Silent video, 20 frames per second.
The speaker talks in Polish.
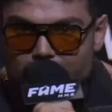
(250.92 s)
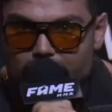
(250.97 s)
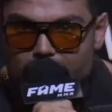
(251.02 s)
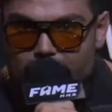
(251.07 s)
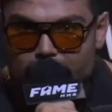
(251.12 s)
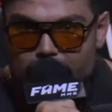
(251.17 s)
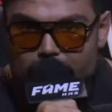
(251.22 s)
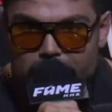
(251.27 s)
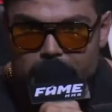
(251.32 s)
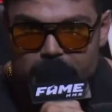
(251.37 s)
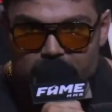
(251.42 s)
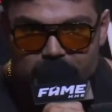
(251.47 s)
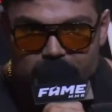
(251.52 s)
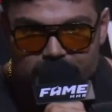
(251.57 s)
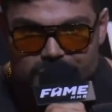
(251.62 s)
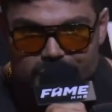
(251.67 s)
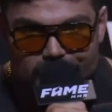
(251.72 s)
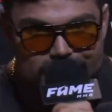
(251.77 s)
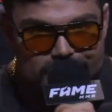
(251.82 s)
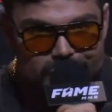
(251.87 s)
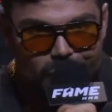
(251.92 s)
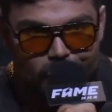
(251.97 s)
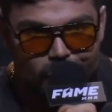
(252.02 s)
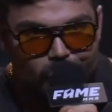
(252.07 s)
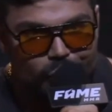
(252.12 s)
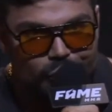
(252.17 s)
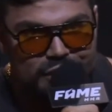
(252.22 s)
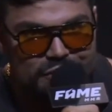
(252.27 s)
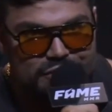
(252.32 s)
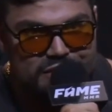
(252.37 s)
e, co
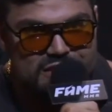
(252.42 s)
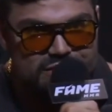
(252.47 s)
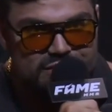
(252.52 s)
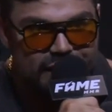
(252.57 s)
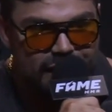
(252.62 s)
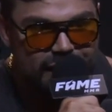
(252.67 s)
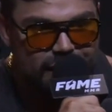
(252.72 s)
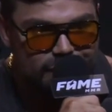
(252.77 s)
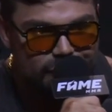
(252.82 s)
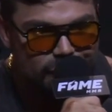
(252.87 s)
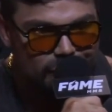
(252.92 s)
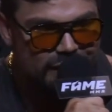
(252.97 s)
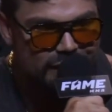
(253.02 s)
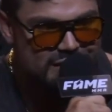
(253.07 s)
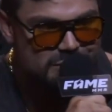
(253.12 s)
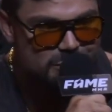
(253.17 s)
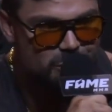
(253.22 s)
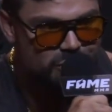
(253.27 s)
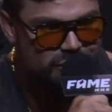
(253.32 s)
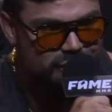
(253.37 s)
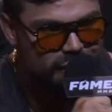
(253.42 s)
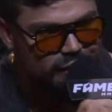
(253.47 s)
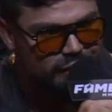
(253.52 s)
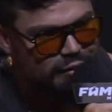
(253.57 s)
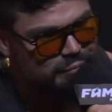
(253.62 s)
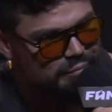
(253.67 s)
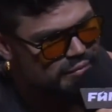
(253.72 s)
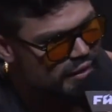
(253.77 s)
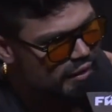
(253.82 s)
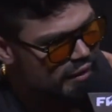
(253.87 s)
kogo nie wyzwie, to od razu mówi,
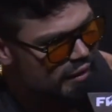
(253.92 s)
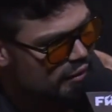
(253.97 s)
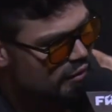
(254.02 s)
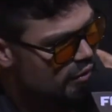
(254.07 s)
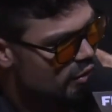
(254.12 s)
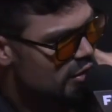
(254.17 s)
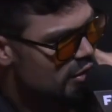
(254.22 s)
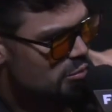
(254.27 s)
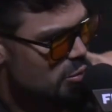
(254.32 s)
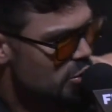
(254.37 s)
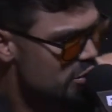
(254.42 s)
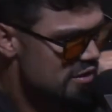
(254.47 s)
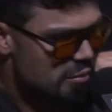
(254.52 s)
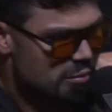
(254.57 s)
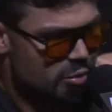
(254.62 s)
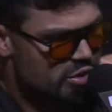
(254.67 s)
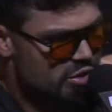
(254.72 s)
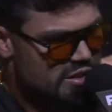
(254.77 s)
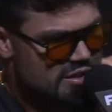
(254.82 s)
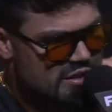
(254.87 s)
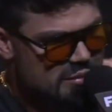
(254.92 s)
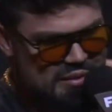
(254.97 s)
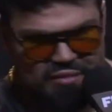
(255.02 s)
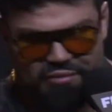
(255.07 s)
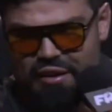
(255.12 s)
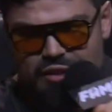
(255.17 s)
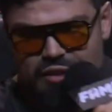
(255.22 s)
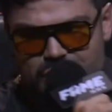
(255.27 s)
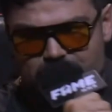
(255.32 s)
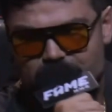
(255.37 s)
mój syn może z nim
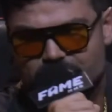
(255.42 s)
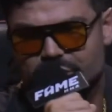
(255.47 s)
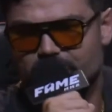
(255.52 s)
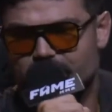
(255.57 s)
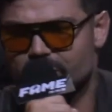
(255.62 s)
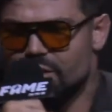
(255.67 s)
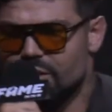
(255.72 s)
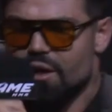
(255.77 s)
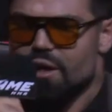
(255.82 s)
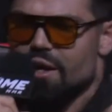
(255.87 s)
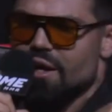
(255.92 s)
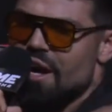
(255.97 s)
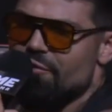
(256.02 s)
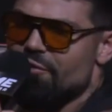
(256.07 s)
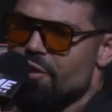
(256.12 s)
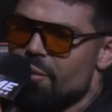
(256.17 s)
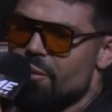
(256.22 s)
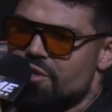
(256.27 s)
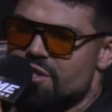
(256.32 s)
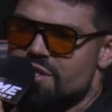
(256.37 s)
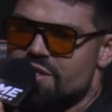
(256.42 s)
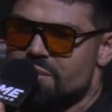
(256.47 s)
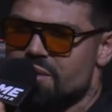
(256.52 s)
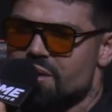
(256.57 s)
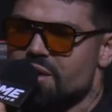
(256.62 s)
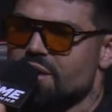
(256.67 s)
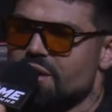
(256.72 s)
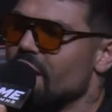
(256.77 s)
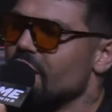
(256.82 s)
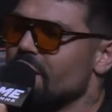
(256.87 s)
zawalczyć e, Rafał może z nim,
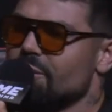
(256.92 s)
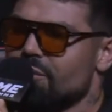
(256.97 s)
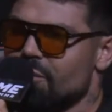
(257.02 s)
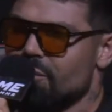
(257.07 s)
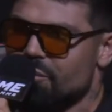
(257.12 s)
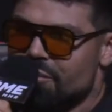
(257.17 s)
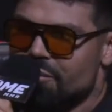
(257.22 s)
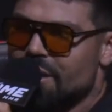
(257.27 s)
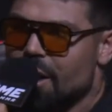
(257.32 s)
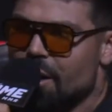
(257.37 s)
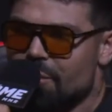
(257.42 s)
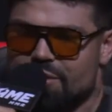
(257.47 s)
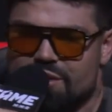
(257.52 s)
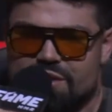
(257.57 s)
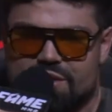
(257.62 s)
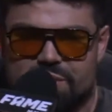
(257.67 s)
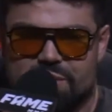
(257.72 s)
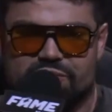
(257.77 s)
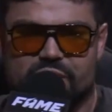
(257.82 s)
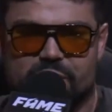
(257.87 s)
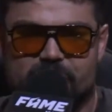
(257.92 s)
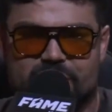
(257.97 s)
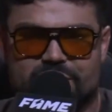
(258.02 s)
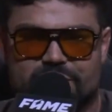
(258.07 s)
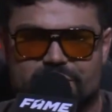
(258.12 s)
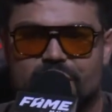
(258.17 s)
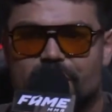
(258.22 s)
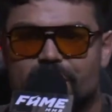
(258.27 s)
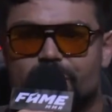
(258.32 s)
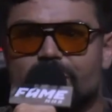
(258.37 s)
e, ten, Michał może z nim
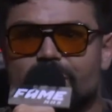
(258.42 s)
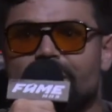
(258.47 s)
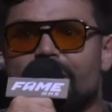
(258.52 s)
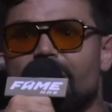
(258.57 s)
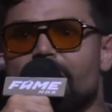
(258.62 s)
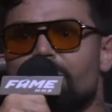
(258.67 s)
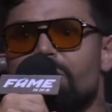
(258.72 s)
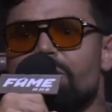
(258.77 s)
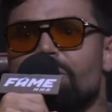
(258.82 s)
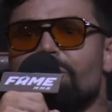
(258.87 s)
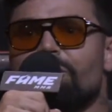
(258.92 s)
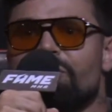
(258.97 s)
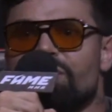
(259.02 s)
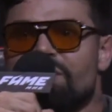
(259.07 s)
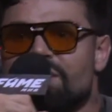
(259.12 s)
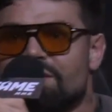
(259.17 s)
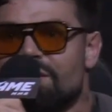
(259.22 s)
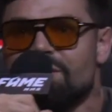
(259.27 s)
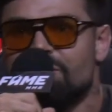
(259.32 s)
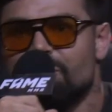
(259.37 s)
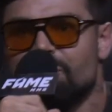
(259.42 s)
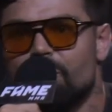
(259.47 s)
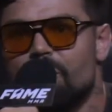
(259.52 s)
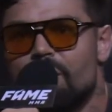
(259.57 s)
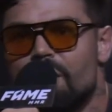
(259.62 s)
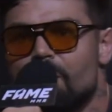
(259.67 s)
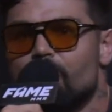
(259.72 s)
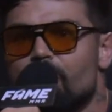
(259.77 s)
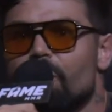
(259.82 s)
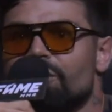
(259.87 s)
zawalczyć. To tak jakbym, kurwa, z, ja był
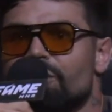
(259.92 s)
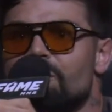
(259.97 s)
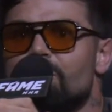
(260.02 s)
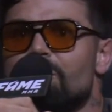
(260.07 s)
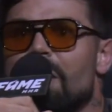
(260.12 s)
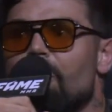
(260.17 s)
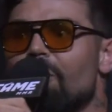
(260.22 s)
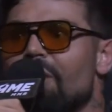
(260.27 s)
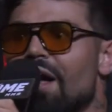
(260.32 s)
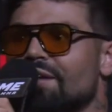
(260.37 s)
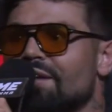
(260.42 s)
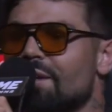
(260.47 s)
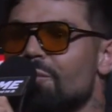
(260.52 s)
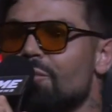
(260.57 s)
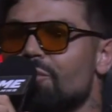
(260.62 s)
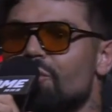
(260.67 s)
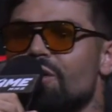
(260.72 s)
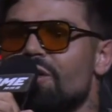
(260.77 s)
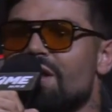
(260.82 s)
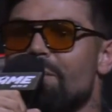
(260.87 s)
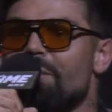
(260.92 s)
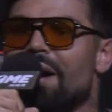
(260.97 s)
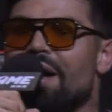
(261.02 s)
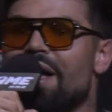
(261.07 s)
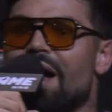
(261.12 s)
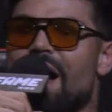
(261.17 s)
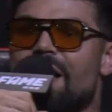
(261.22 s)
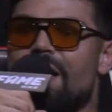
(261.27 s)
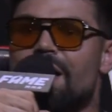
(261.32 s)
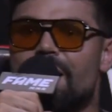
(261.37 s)
młodym małolatem, który nie ma
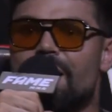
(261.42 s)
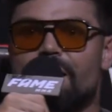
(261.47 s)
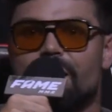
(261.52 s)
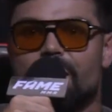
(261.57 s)
jaj,